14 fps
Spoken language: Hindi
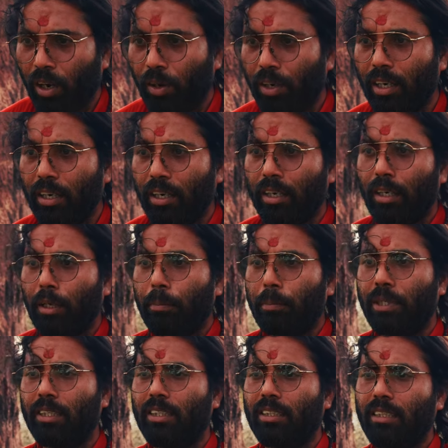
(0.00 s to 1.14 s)
और
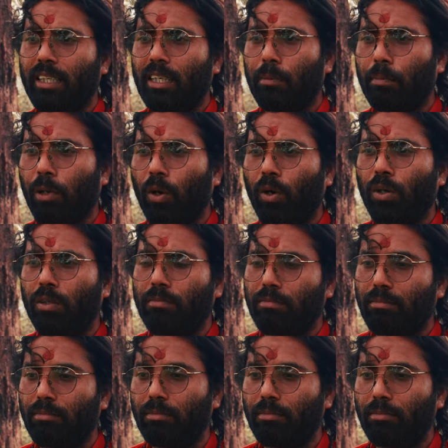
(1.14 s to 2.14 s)
फिर एक बहुत